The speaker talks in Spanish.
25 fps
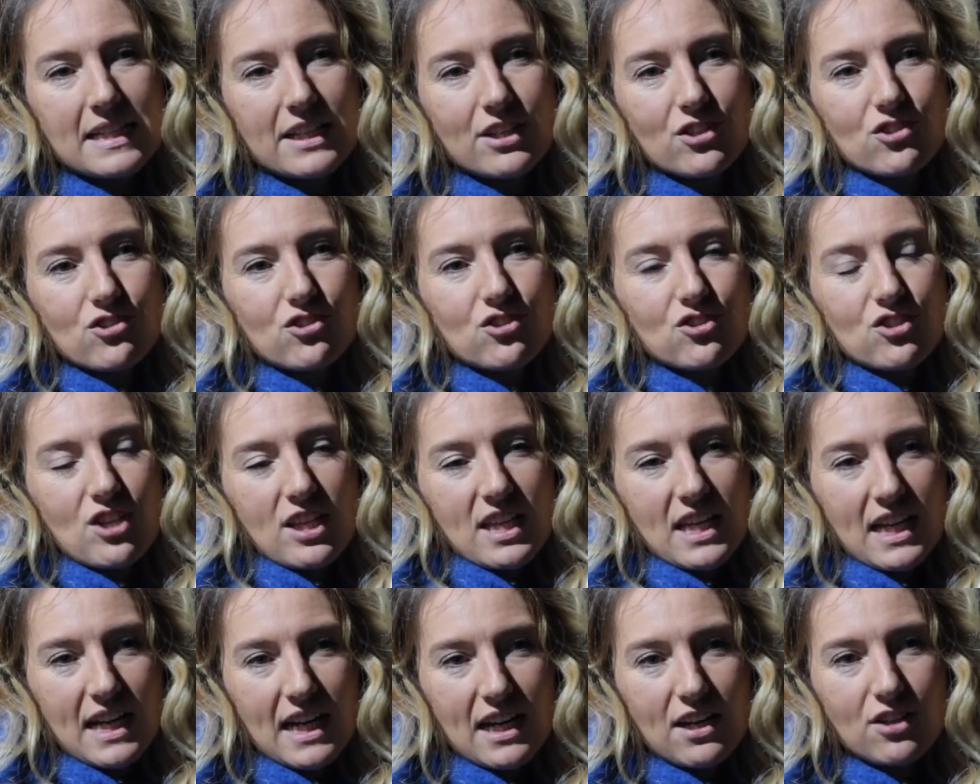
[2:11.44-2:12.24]
y nosotros
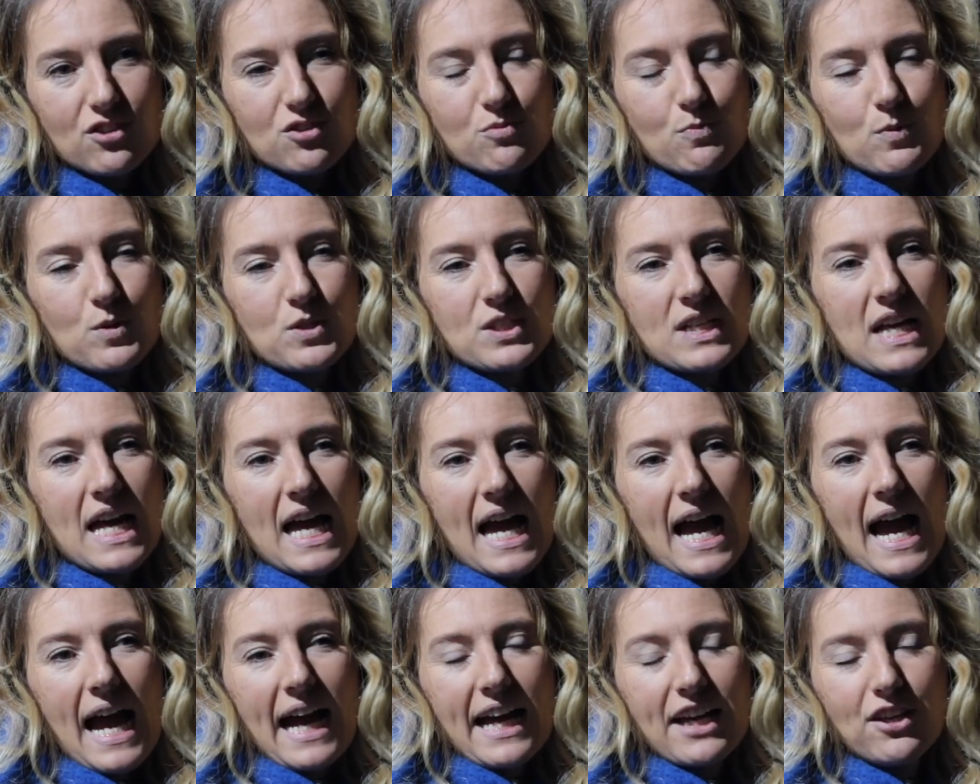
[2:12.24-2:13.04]
dedicarnos pues,
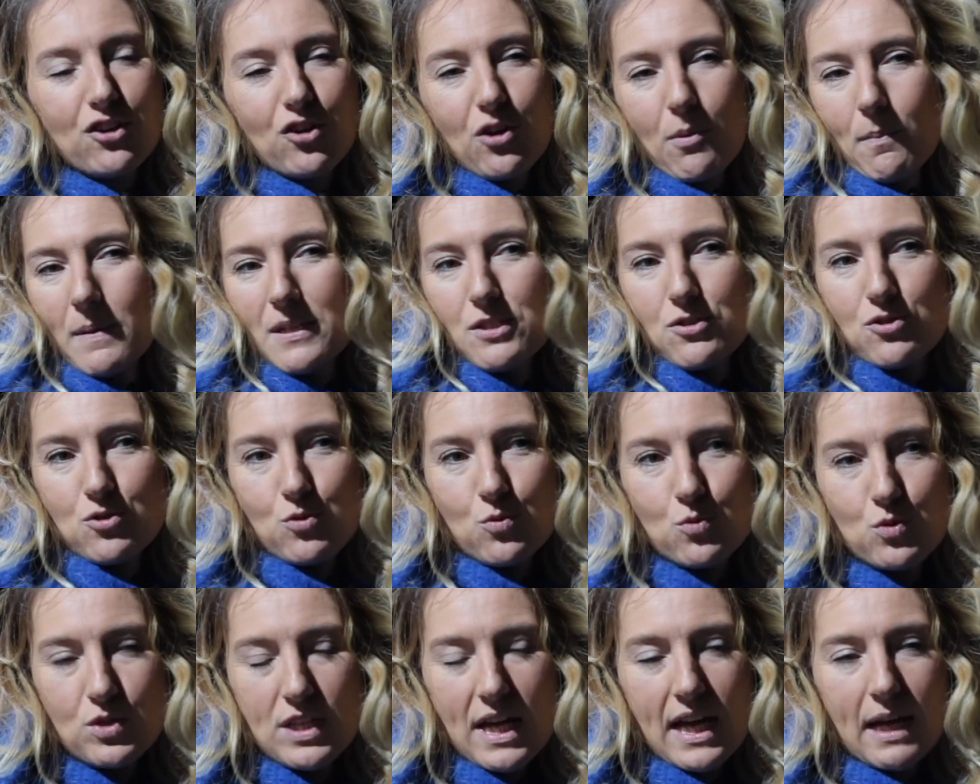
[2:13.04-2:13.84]
a aquello que más nos
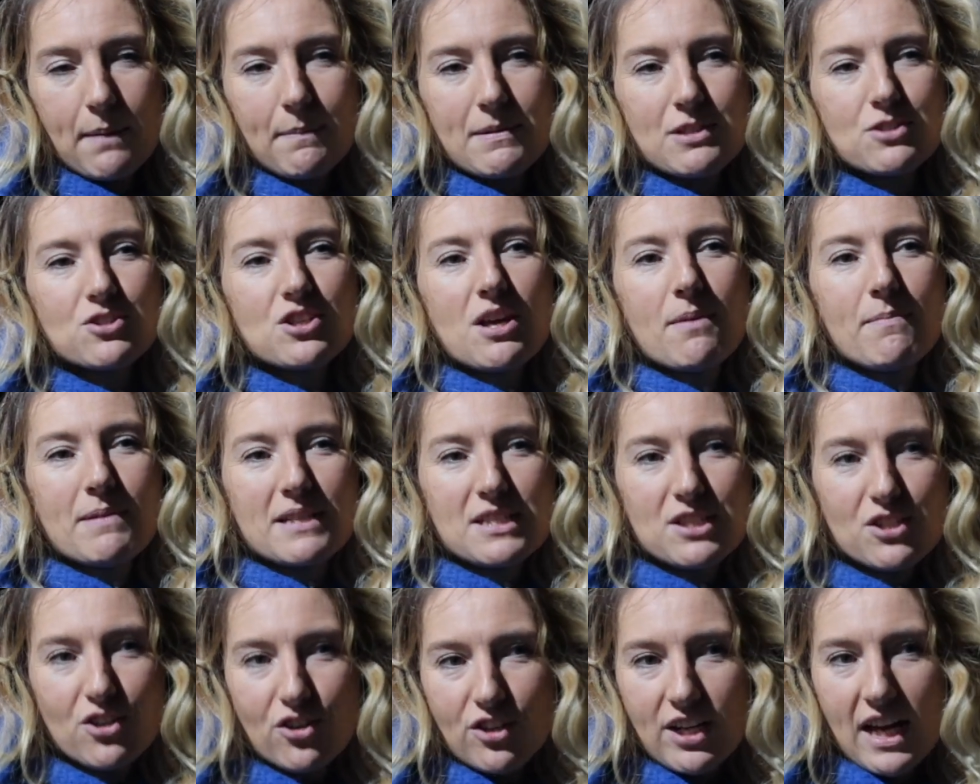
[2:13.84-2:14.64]
gusta, que más nos
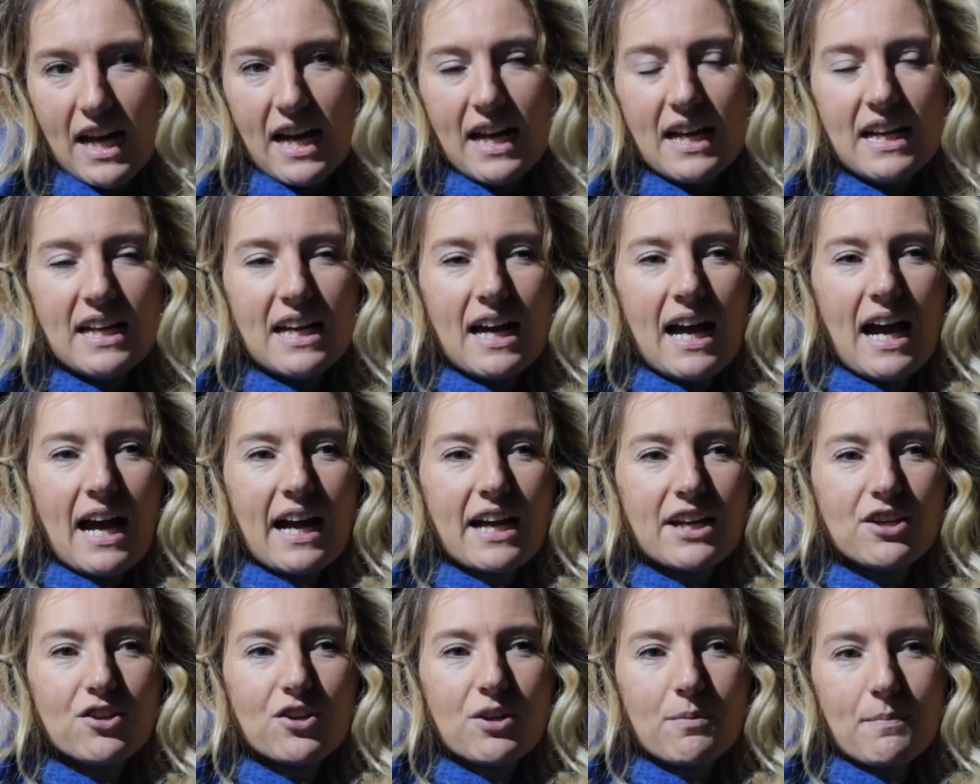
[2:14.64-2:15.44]
apasiona,
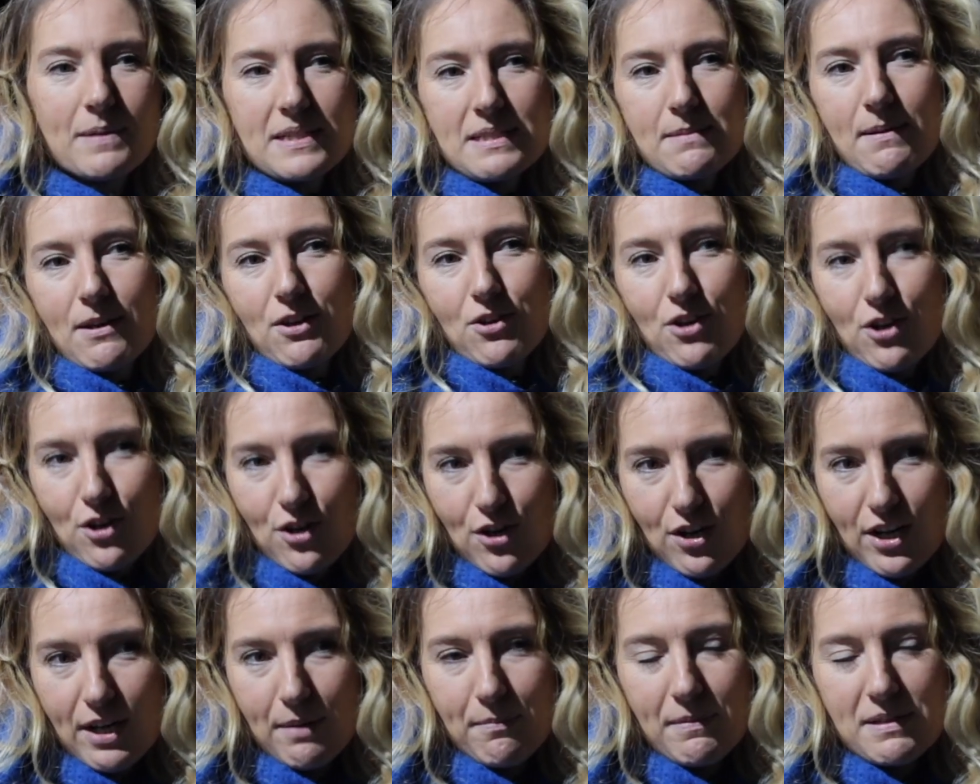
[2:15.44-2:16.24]
aquello que más
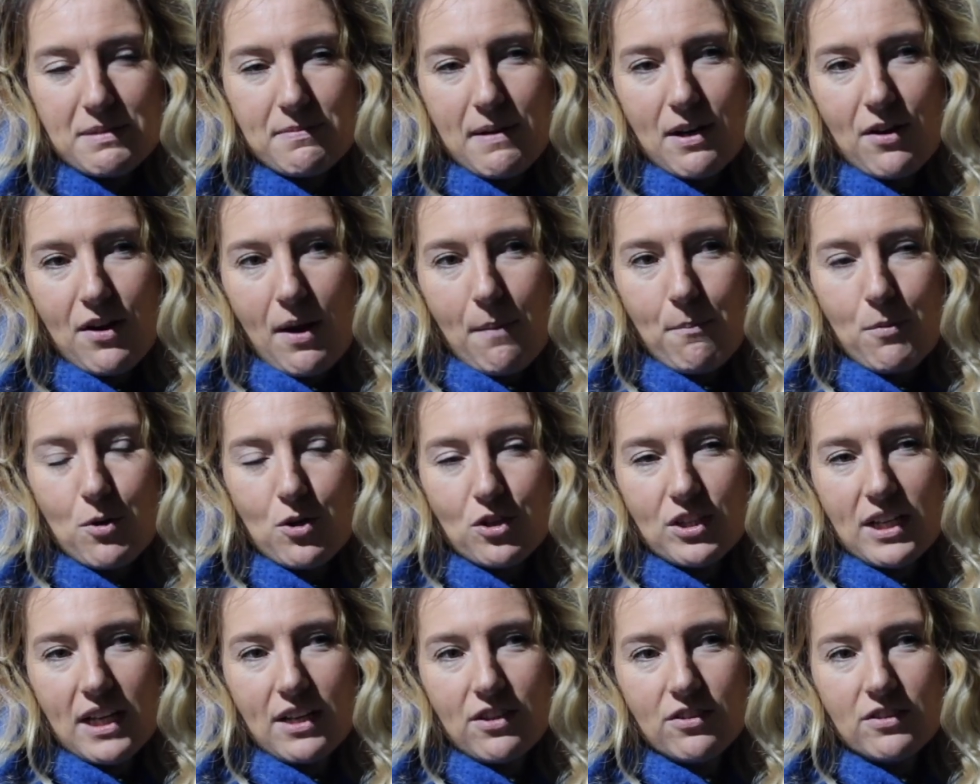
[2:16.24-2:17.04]
valor, que más valor
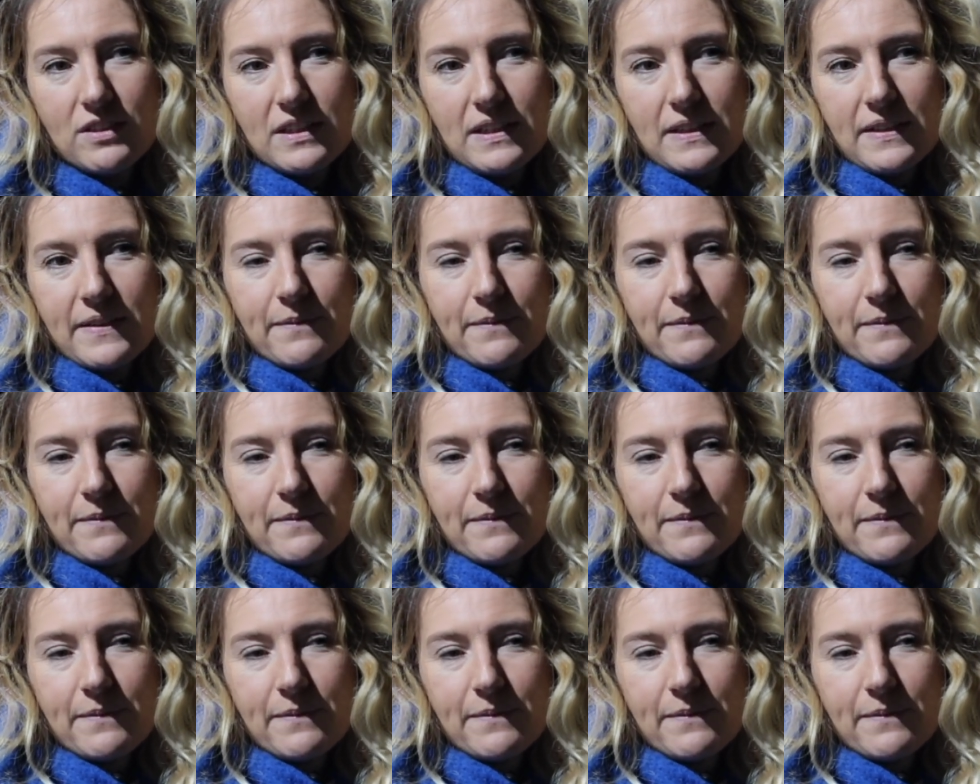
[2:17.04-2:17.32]
aporta ¿no?